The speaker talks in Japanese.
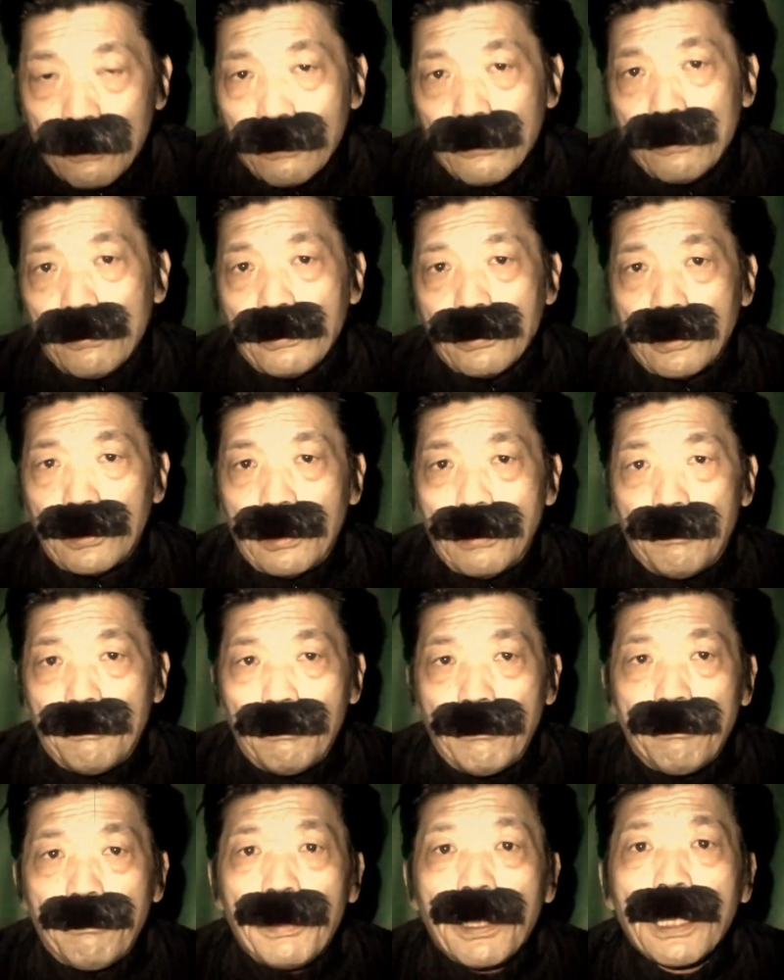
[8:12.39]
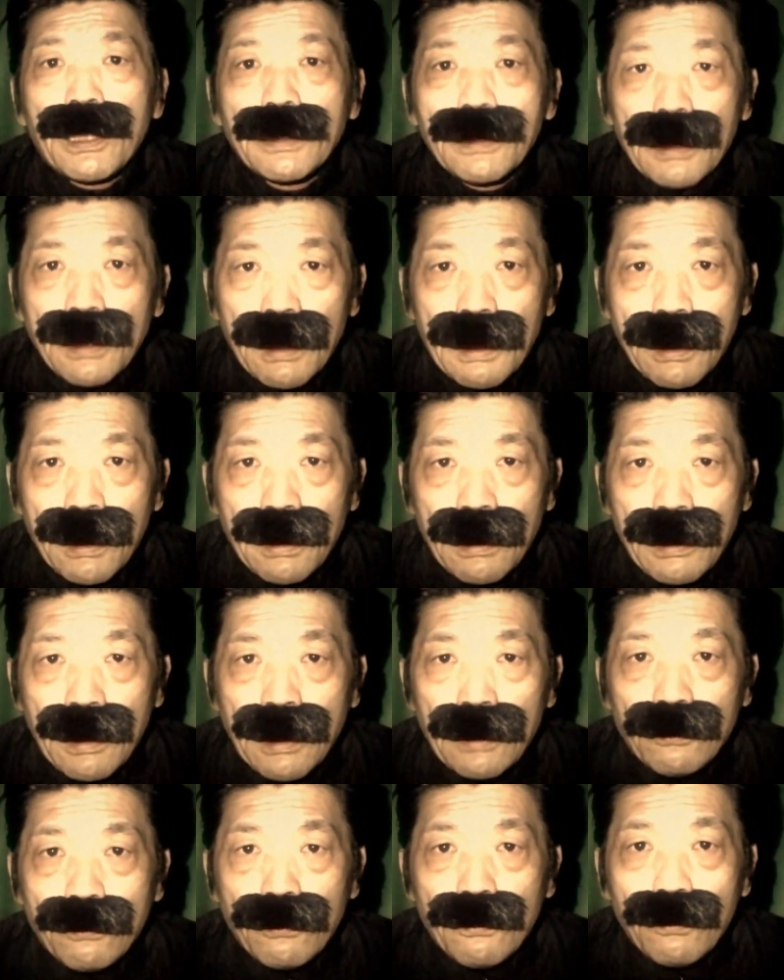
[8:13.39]
そして、ベランダ、
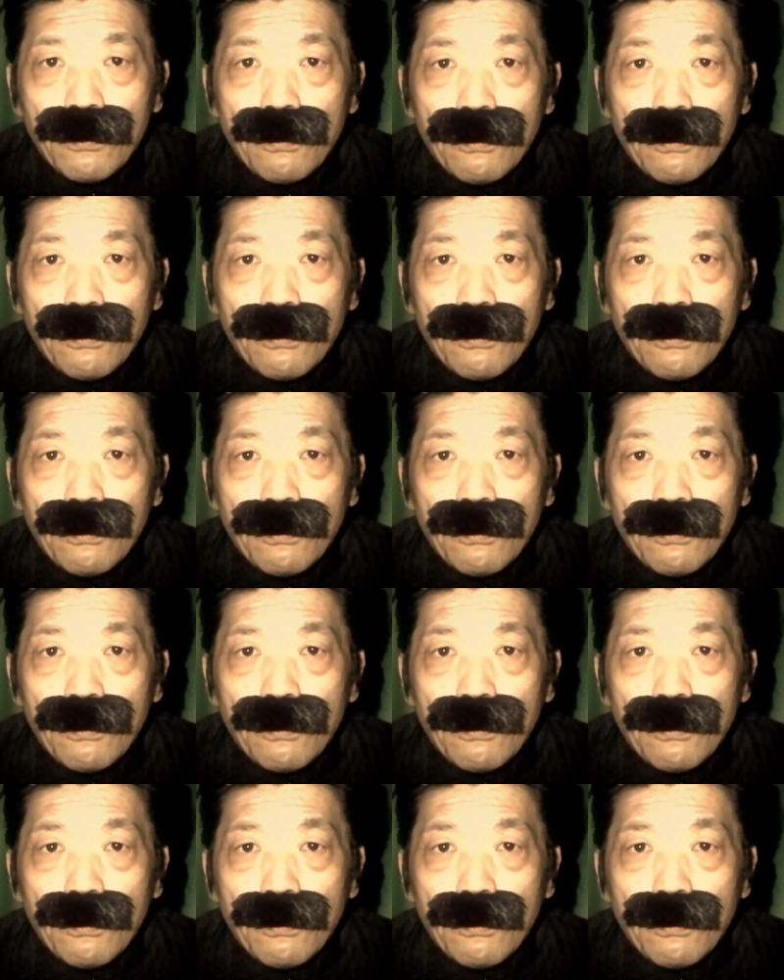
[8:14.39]
あの、